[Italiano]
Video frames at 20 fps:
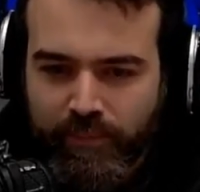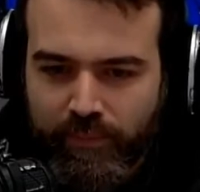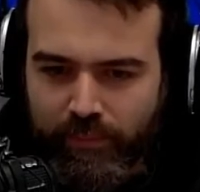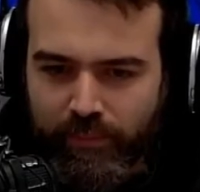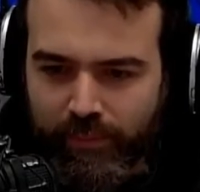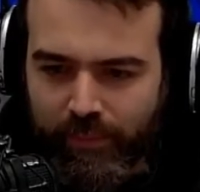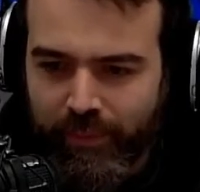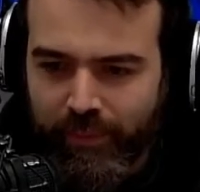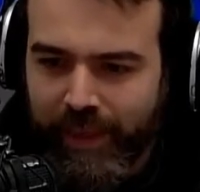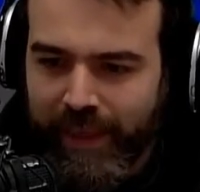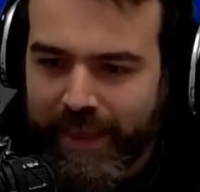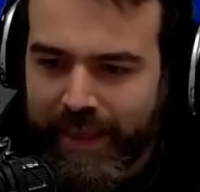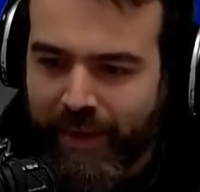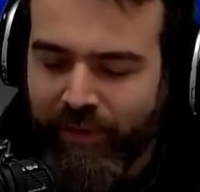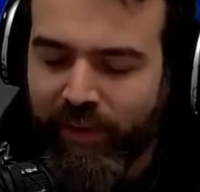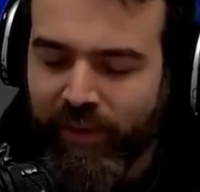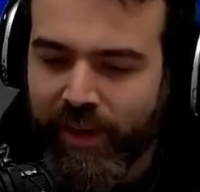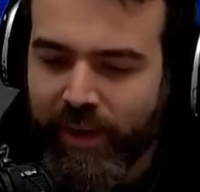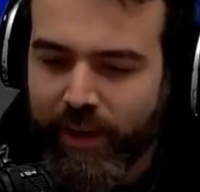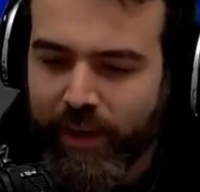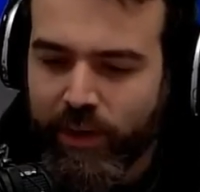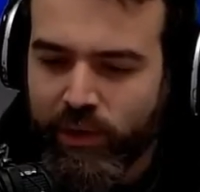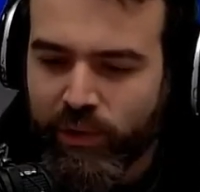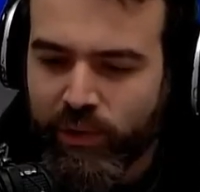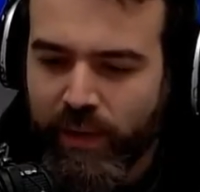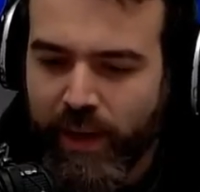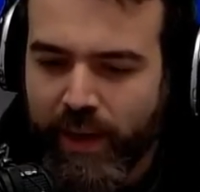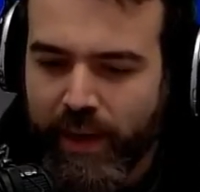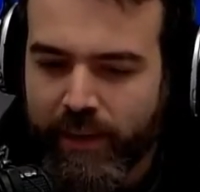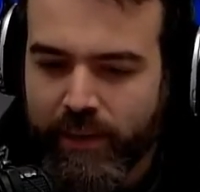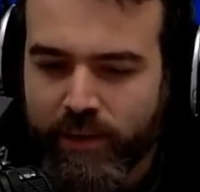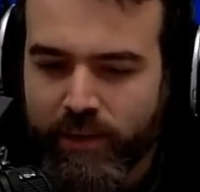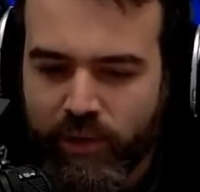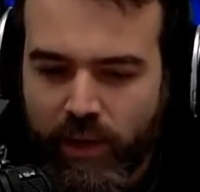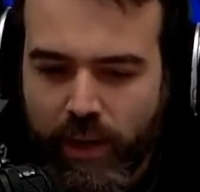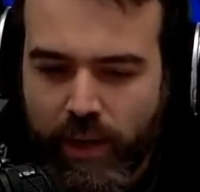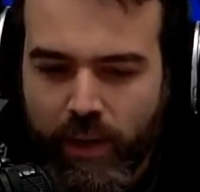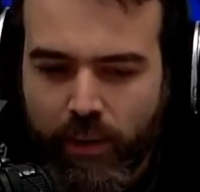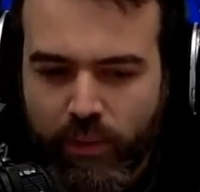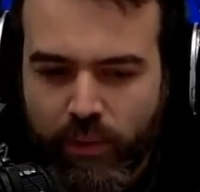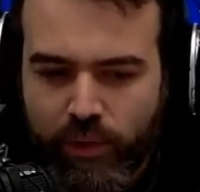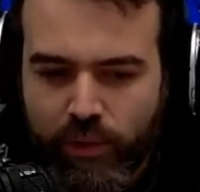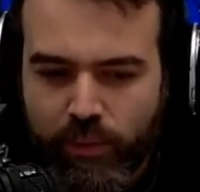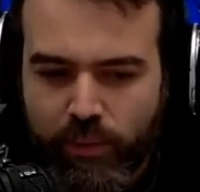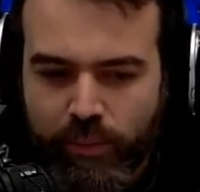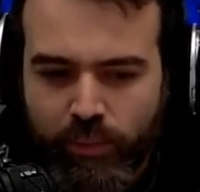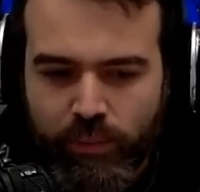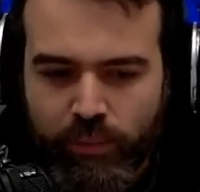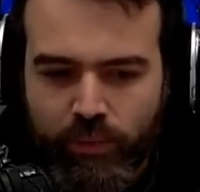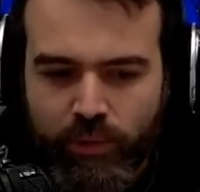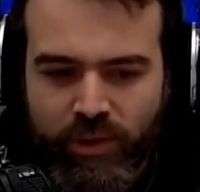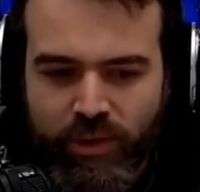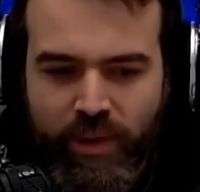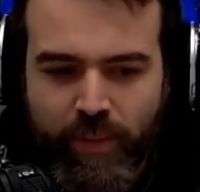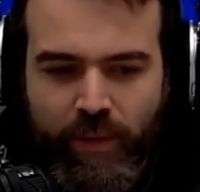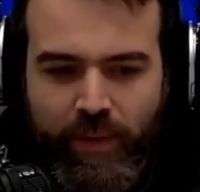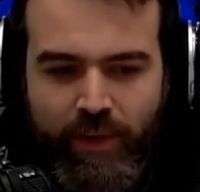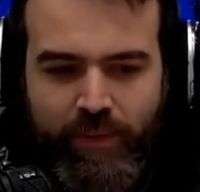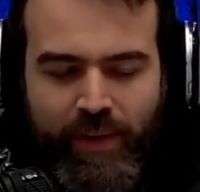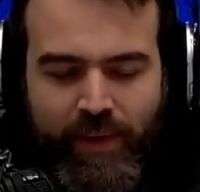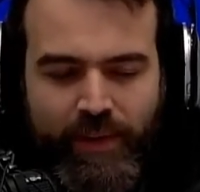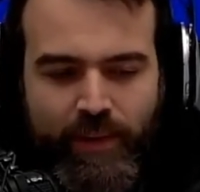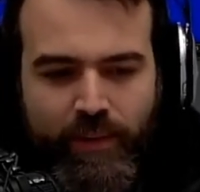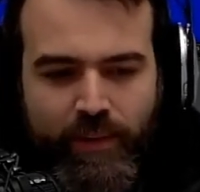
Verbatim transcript: degli affari regionali. Cioè, a questo punto siamo arrivati.